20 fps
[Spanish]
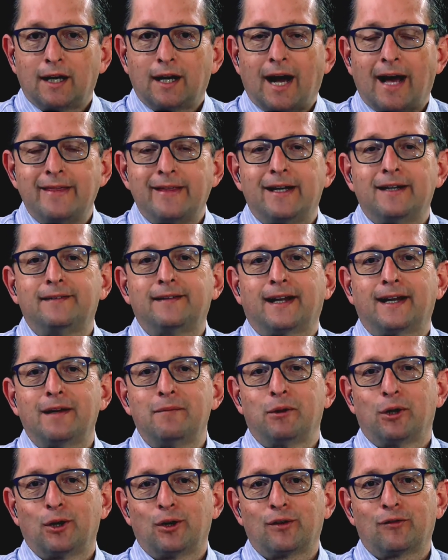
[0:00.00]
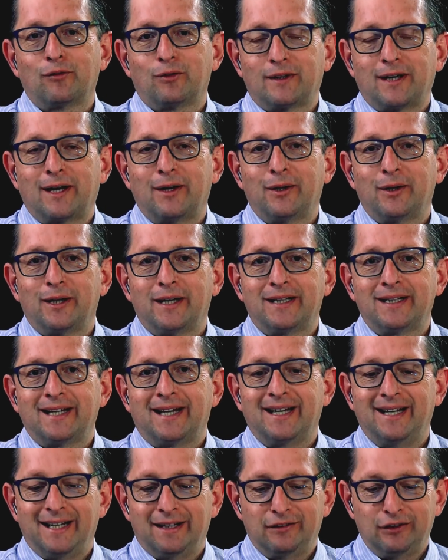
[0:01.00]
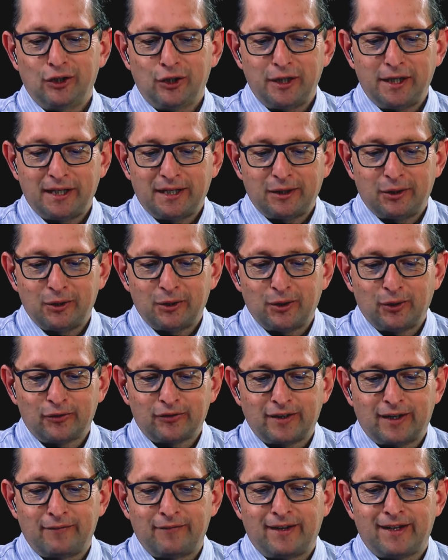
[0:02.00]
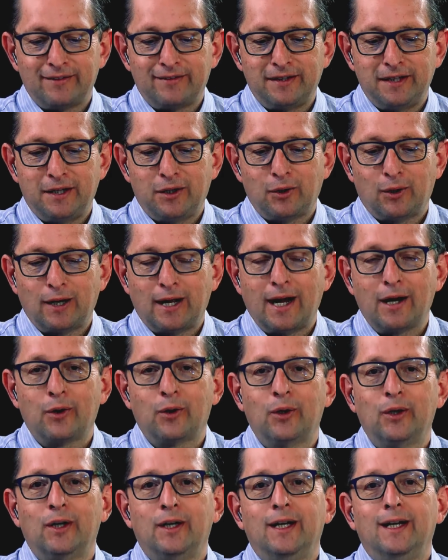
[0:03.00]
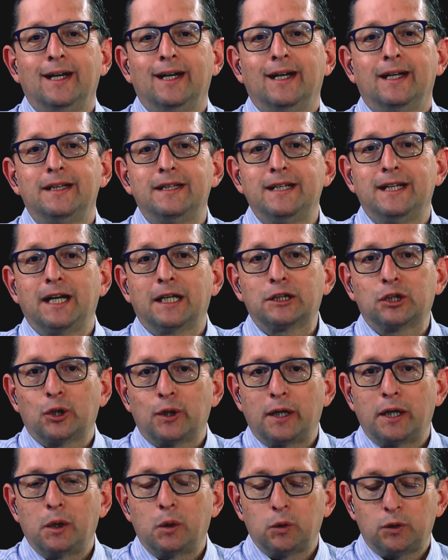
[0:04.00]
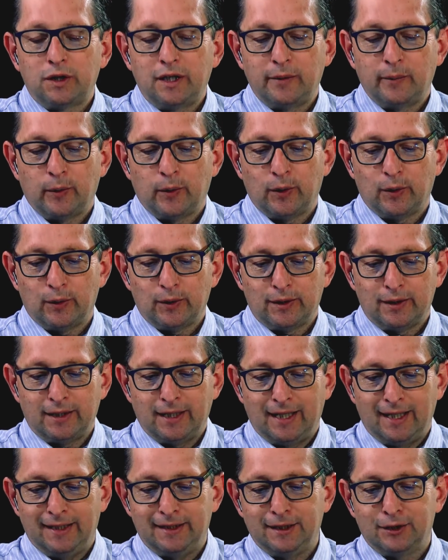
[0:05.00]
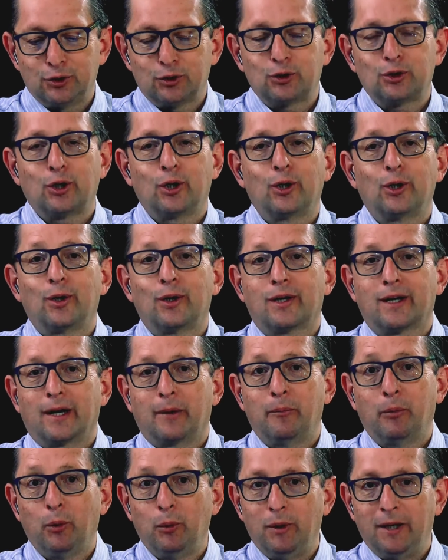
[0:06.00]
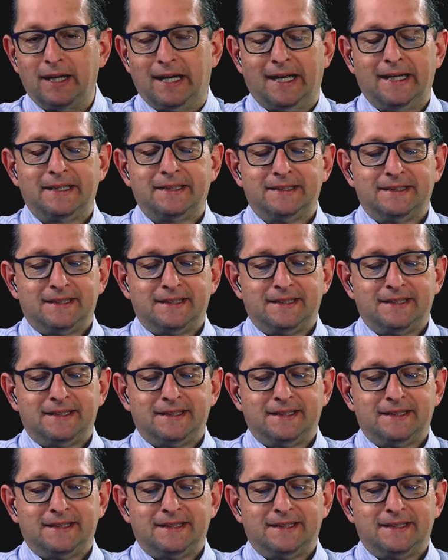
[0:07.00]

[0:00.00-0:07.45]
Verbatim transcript: Analizaremos los resultados de estas elecciones con José Francisco Lago, director ejecutivo del Instituto República.